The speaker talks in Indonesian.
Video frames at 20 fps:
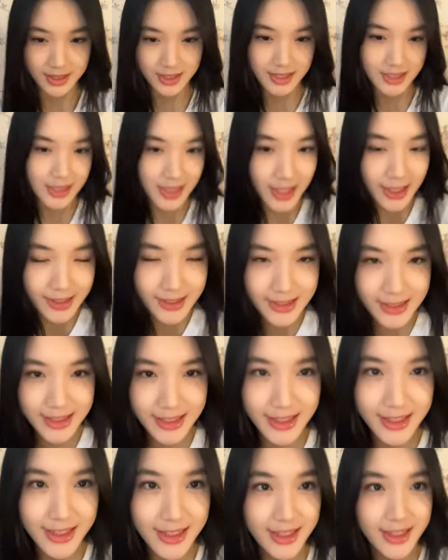Siang
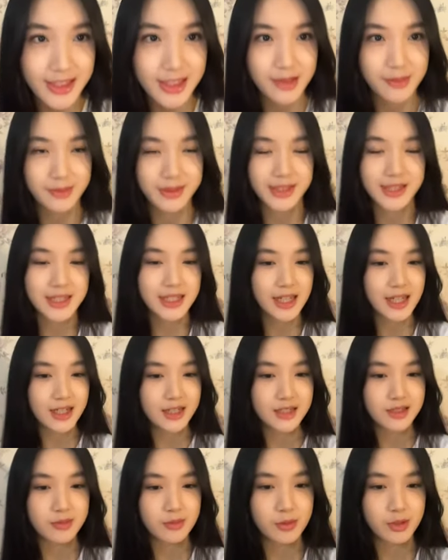Ci, selamat
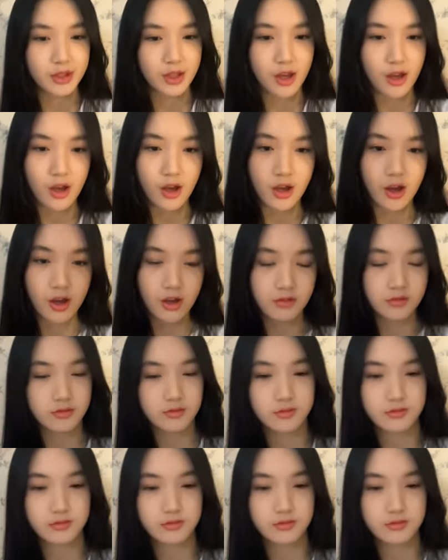siang semuanya.